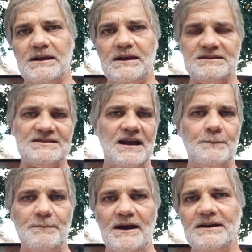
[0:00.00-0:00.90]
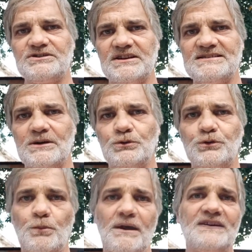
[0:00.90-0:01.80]
que esse rapaz, que esse
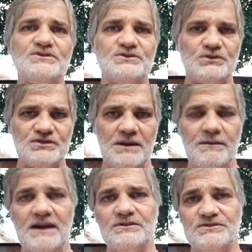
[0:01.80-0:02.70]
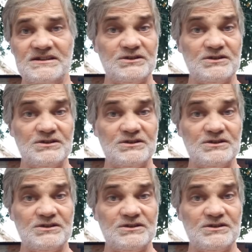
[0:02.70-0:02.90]
outro tomasse os seus remédios,